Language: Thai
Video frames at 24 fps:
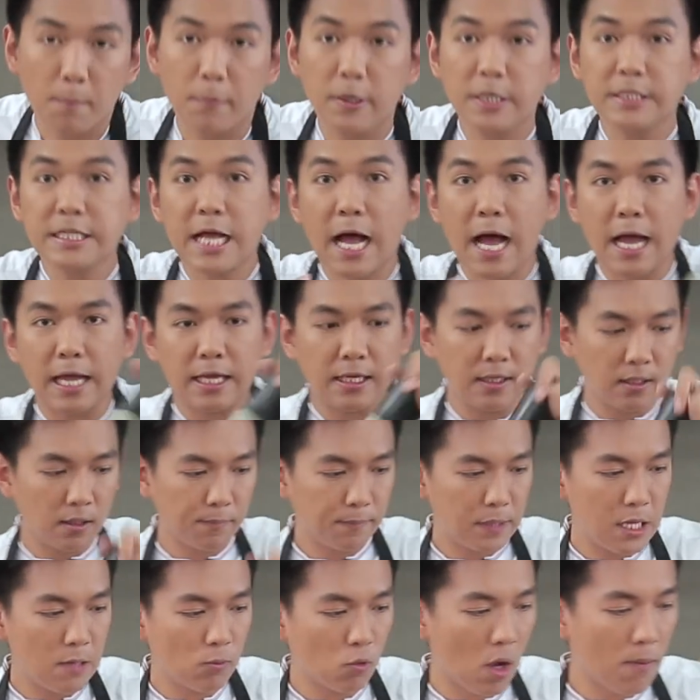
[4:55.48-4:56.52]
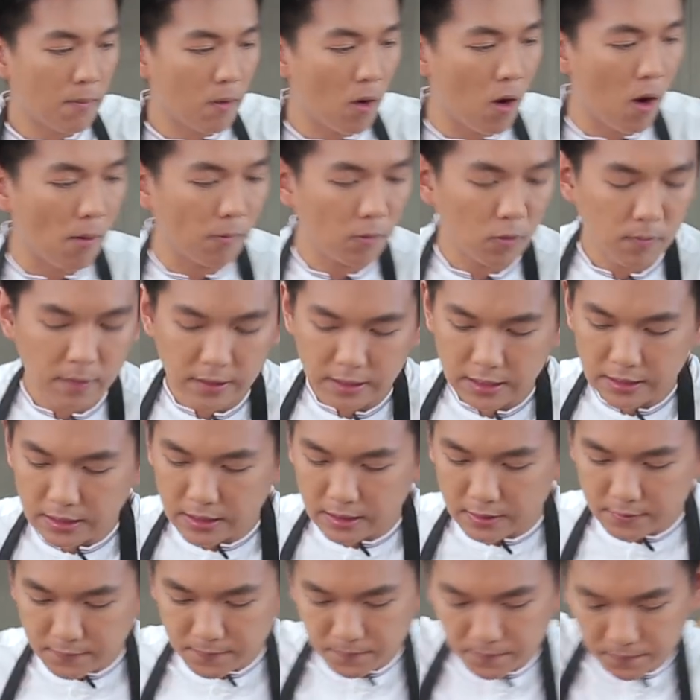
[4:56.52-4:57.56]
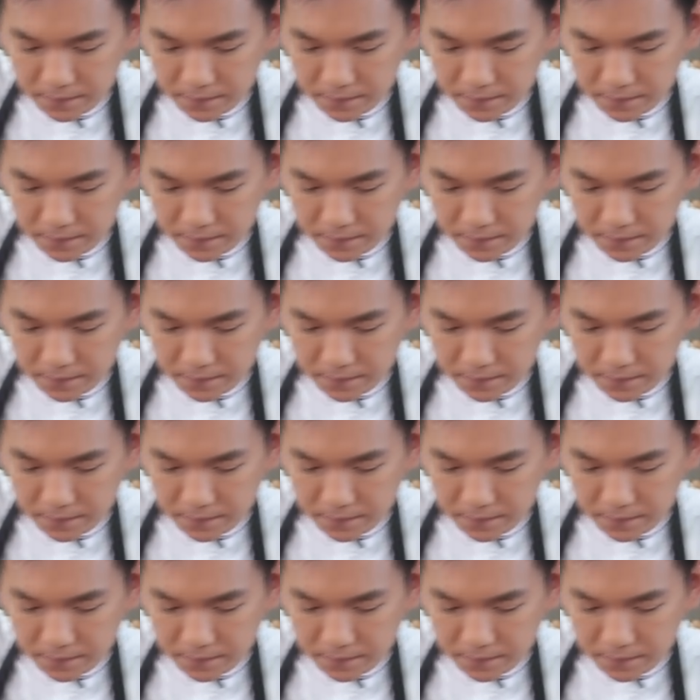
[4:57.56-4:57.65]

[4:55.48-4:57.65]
พริกไทยเพิ่มความหอมลงไปนิดนึง